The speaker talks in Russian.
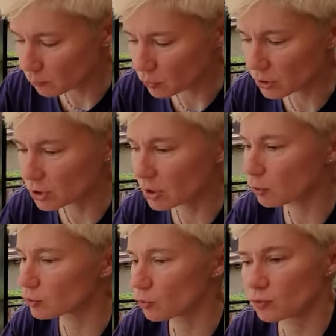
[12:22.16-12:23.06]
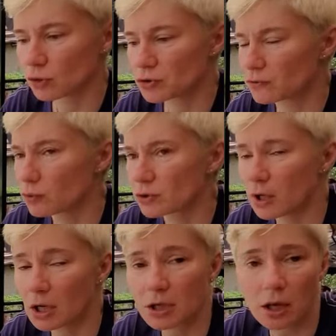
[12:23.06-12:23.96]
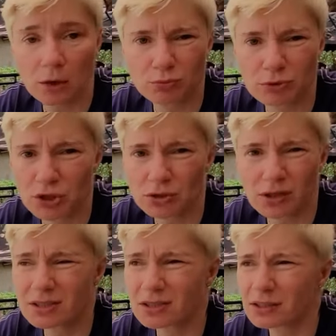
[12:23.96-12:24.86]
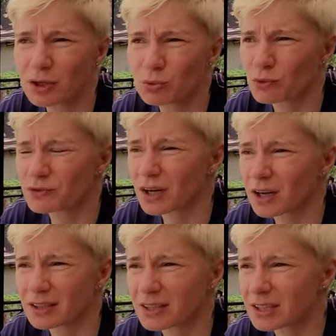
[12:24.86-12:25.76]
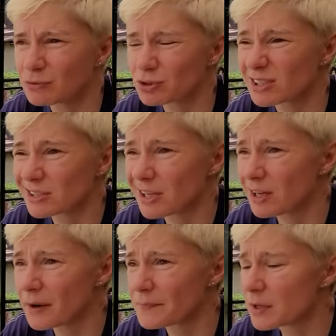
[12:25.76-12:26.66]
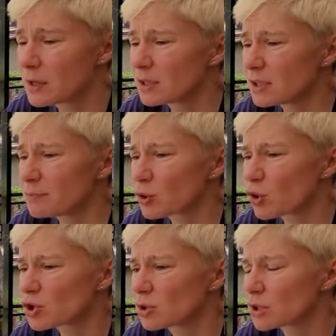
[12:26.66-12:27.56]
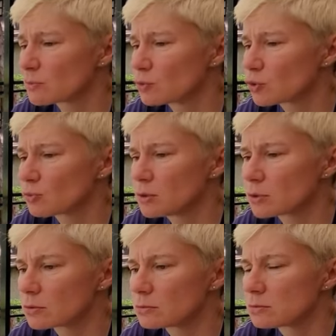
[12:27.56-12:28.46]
Мусс и желе вот очень вкусно. Хотя я клубничное не сильно люблю всякое такие вот изделия. Не пирожные, не саму клубнику.